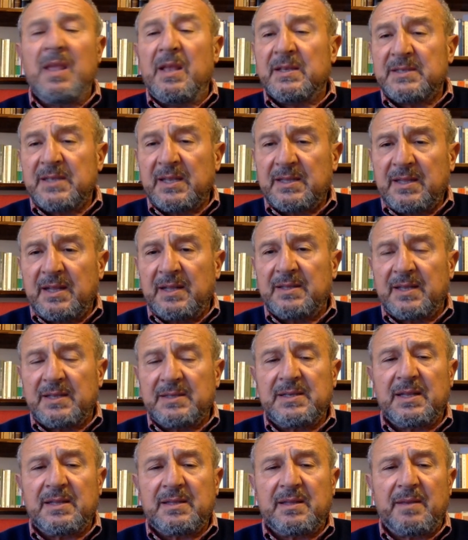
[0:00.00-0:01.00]

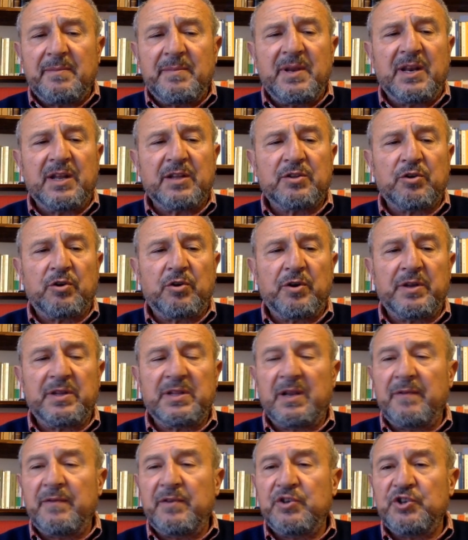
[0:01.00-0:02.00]
77 minatori
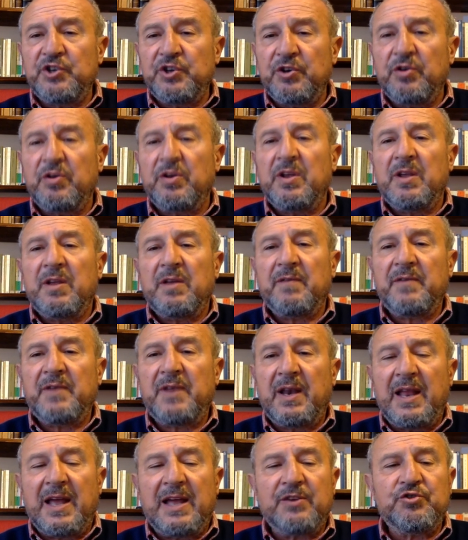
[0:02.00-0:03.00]
del vicino
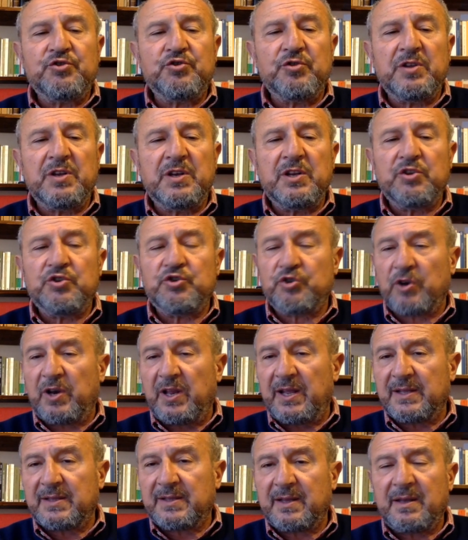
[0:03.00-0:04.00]
villaggio di
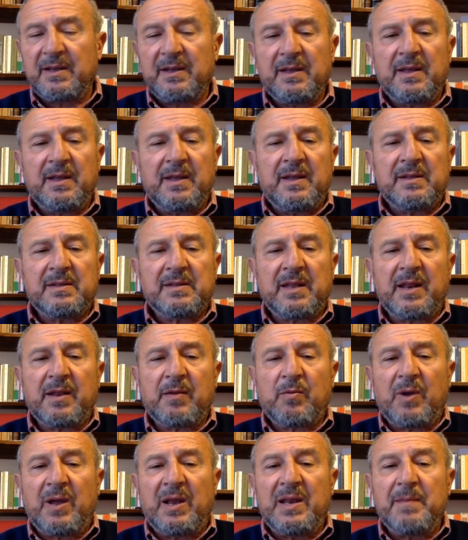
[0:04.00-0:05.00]
Niccioleta, tra i
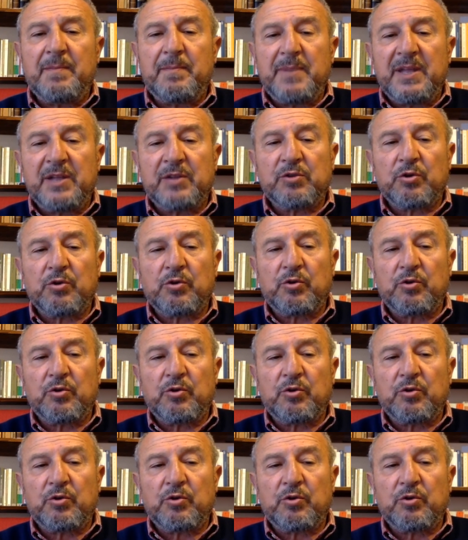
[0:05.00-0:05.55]
quali Pietro